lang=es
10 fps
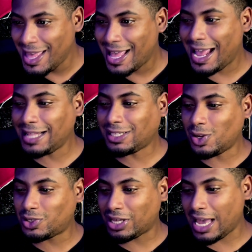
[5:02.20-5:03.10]

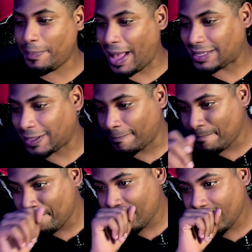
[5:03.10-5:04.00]
Entonces, ¿qué pasa?
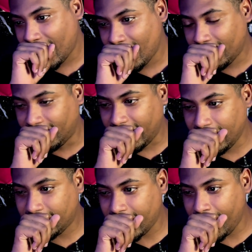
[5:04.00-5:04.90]

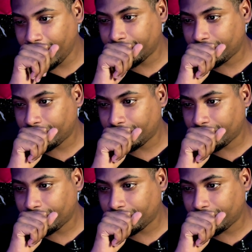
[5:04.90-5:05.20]
Dice